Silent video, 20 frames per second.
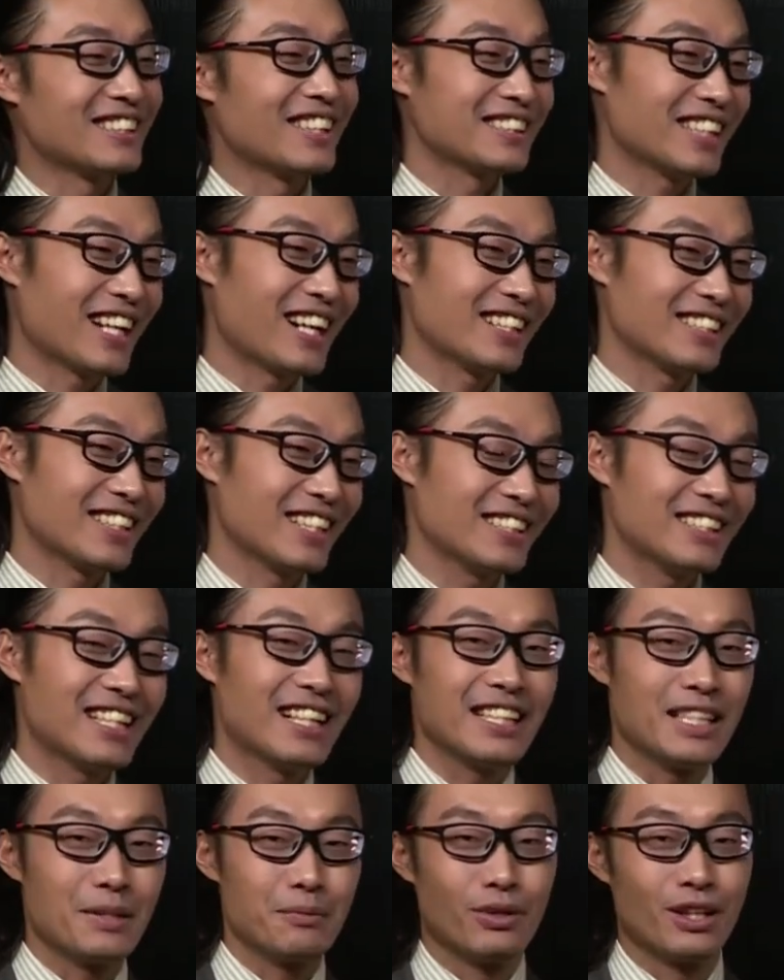是到第二天，意大
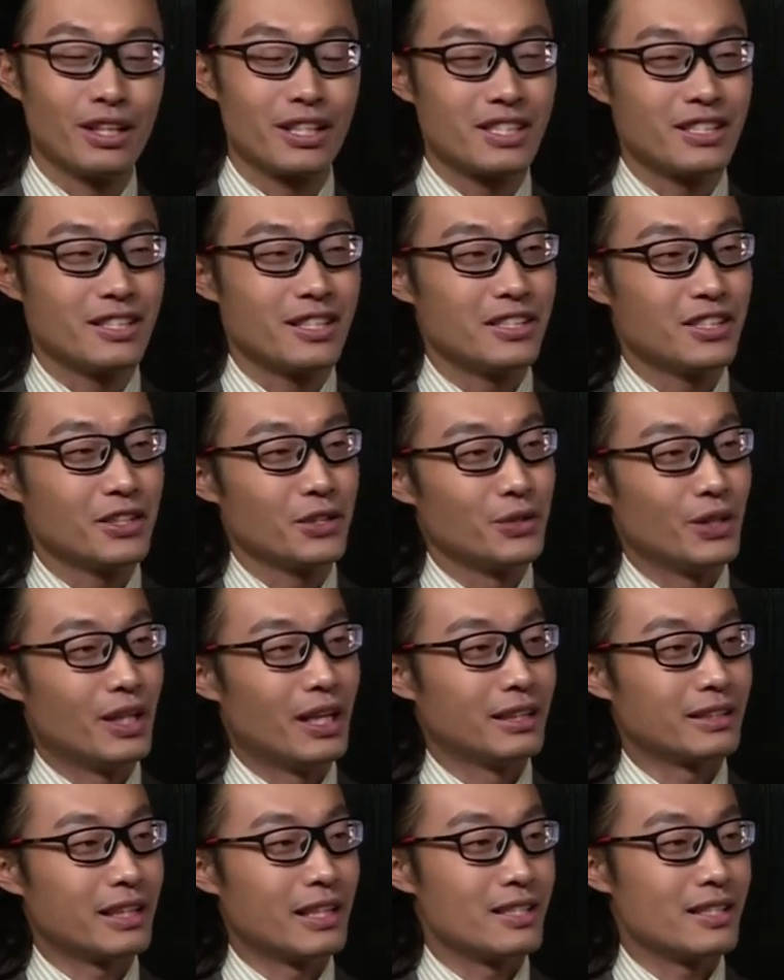利破了世界纪录
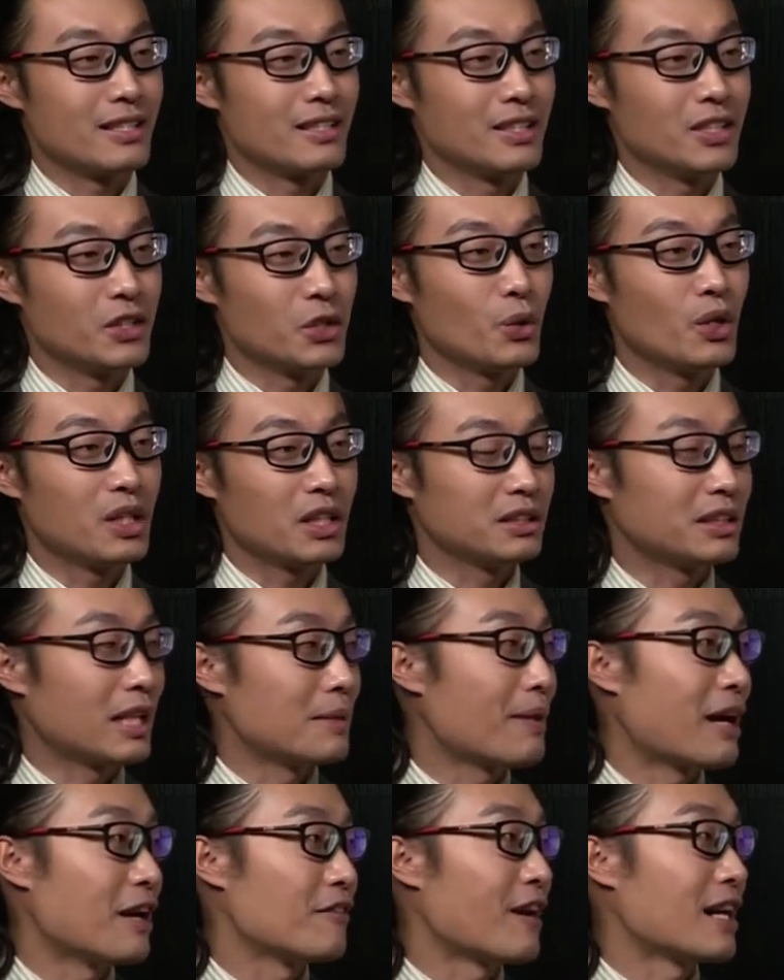啊！但是英国跟丹
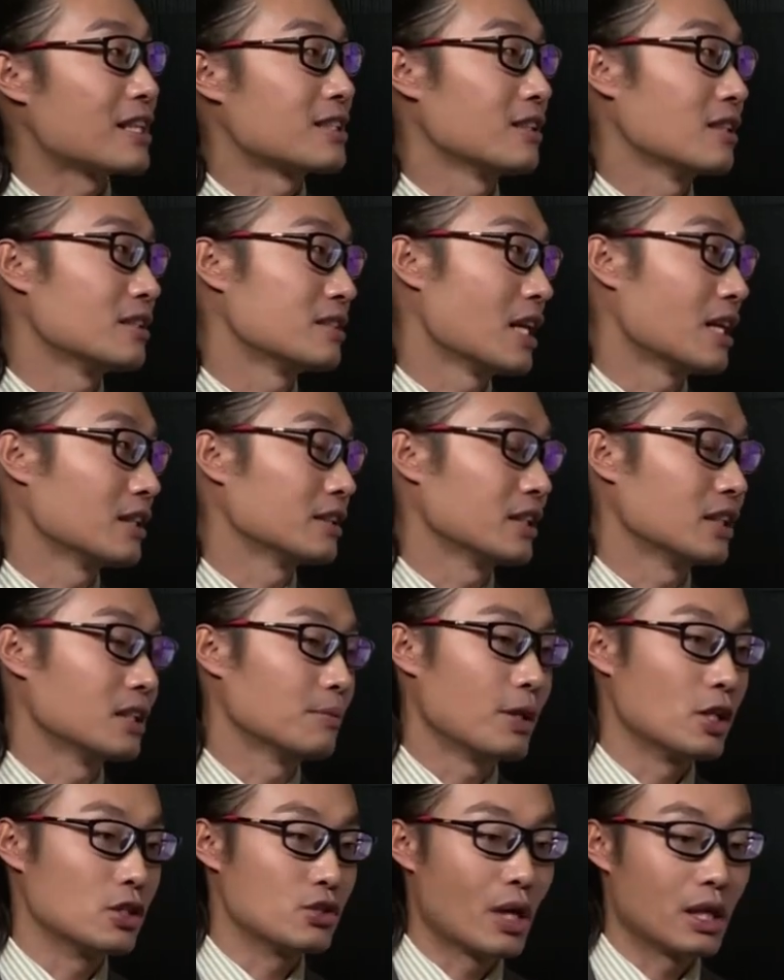麦发生了这样的一个
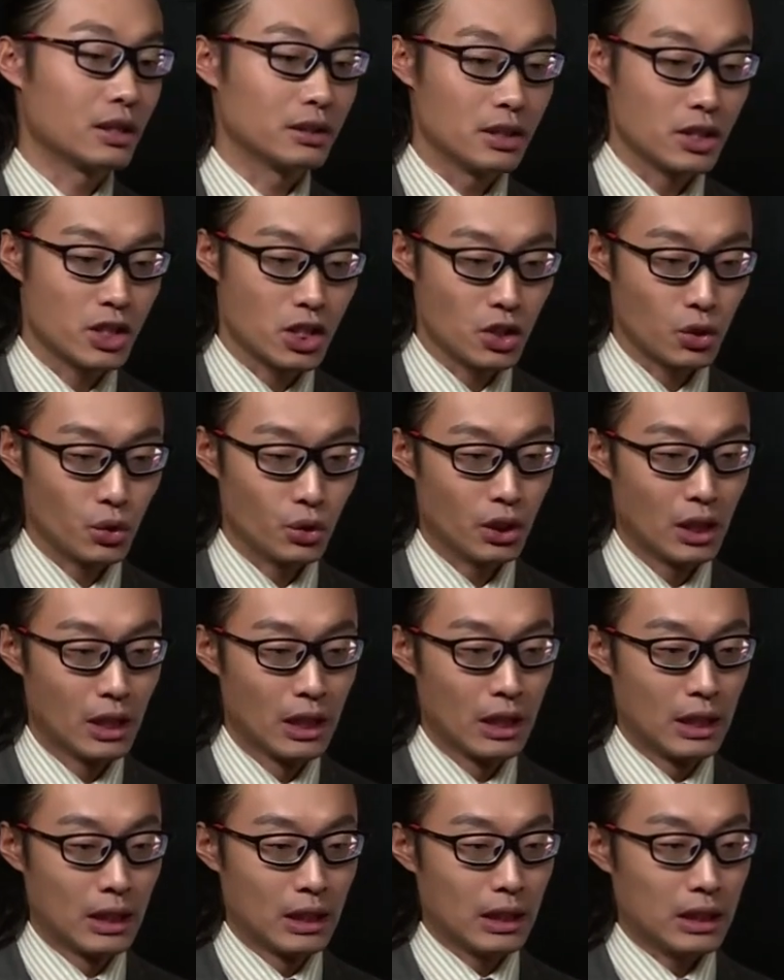碰撞的事故，
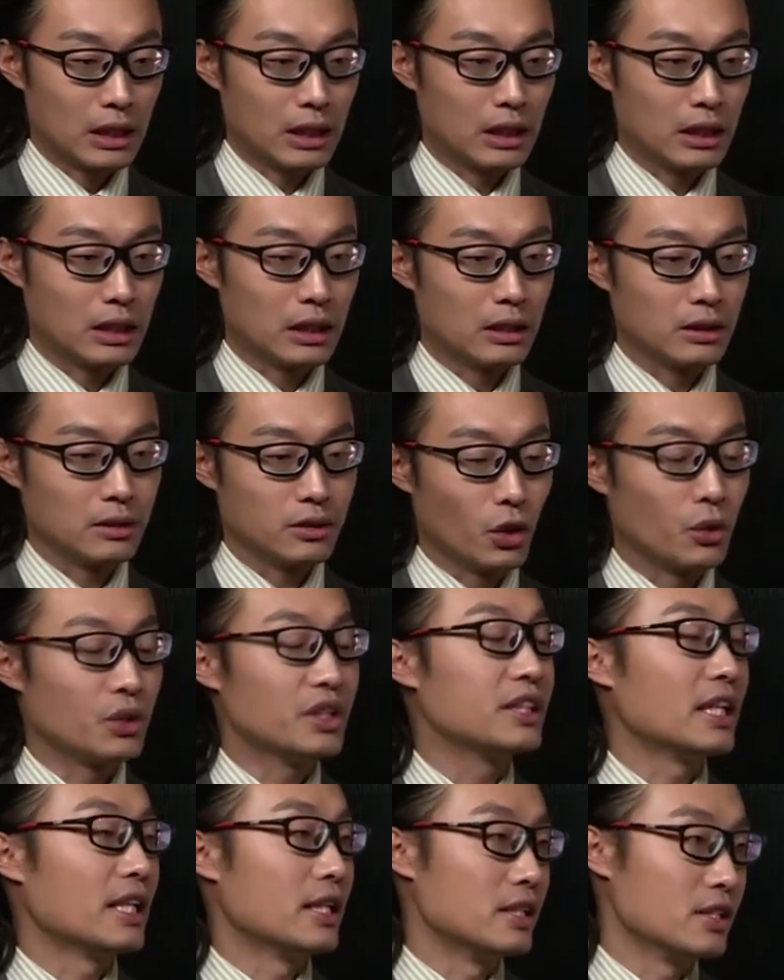呃，有一
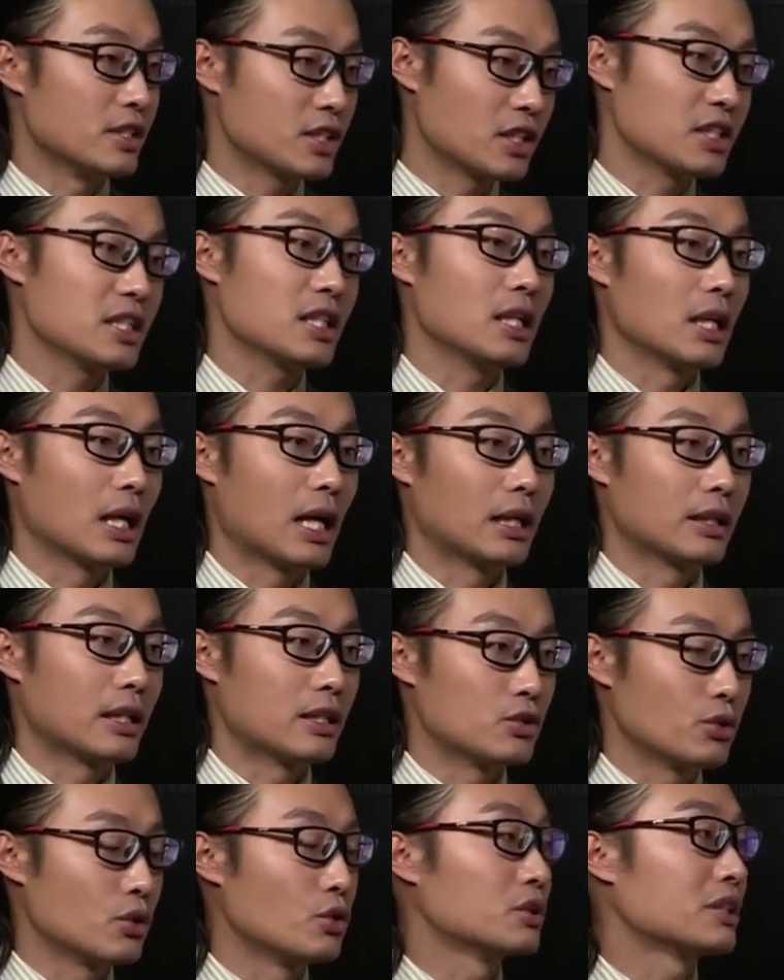点争议了。但
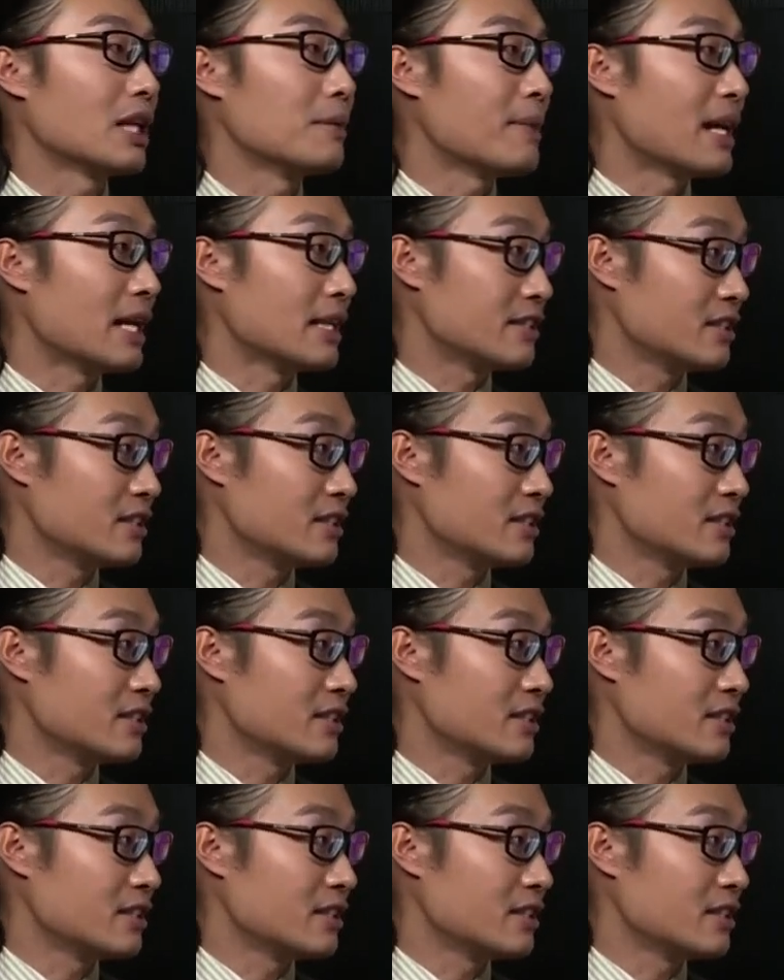是最终丹麦